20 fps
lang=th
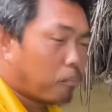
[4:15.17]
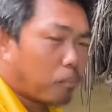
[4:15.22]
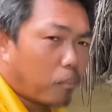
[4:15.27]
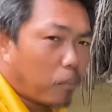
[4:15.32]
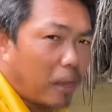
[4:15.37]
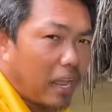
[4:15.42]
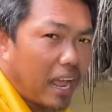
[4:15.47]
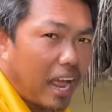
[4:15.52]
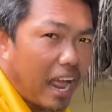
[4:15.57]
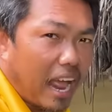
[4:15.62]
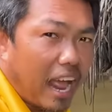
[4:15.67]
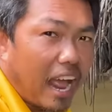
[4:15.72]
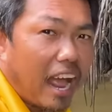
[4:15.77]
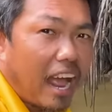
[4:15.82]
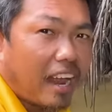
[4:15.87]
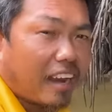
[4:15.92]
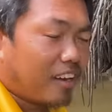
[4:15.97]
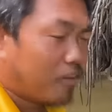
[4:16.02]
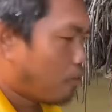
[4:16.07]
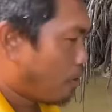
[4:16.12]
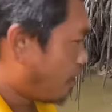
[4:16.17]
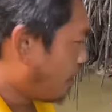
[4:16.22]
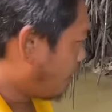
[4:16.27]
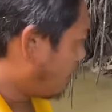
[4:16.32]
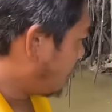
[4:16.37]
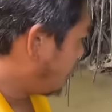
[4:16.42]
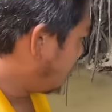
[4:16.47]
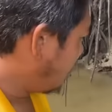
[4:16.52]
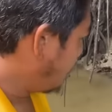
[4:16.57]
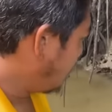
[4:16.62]
ไปหาหรือว่า
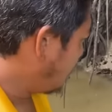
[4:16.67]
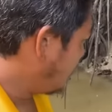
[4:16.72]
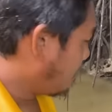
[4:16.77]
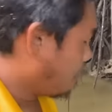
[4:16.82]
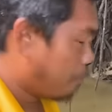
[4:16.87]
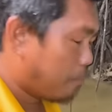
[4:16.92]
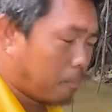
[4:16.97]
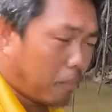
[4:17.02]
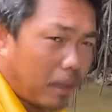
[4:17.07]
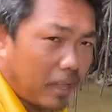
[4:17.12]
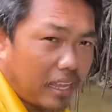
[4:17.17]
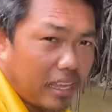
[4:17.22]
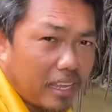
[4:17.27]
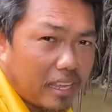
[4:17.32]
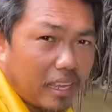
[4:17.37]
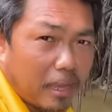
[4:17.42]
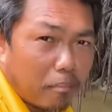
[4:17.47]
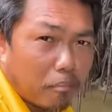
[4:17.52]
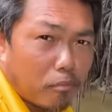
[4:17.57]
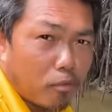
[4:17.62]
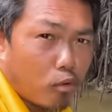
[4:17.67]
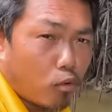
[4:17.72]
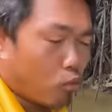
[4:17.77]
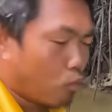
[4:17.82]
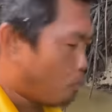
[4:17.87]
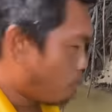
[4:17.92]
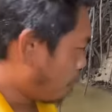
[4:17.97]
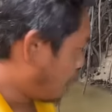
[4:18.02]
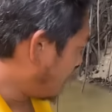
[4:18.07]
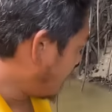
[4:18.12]
ไปเก็บกู้
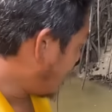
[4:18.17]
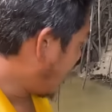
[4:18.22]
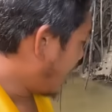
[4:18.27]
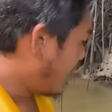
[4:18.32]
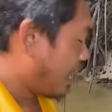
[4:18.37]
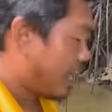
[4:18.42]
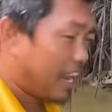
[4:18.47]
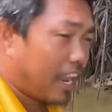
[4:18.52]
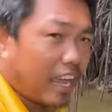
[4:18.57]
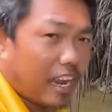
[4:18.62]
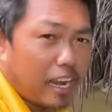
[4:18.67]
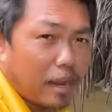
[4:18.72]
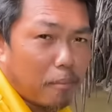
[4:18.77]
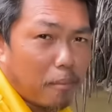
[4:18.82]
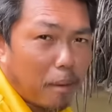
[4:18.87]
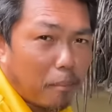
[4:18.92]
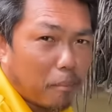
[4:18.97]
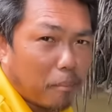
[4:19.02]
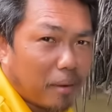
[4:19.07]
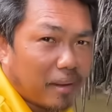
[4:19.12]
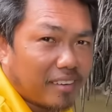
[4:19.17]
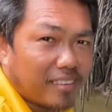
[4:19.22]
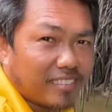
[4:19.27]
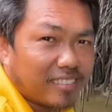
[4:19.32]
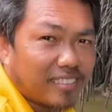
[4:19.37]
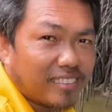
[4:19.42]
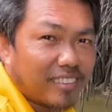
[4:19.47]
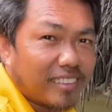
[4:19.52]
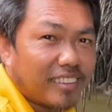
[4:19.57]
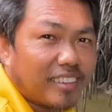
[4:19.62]
ไปได้อะไรแล้วแบบมัน
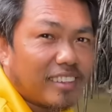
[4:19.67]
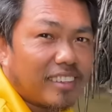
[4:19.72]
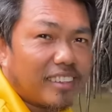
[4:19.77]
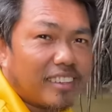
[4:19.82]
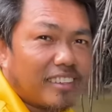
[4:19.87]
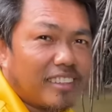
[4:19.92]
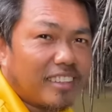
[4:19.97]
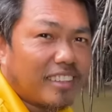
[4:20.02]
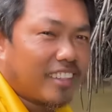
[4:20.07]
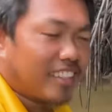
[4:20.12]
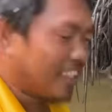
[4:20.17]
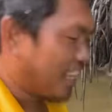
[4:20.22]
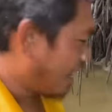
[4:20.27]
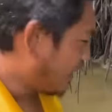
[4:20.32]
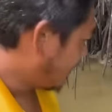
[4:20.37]
ตื่นตา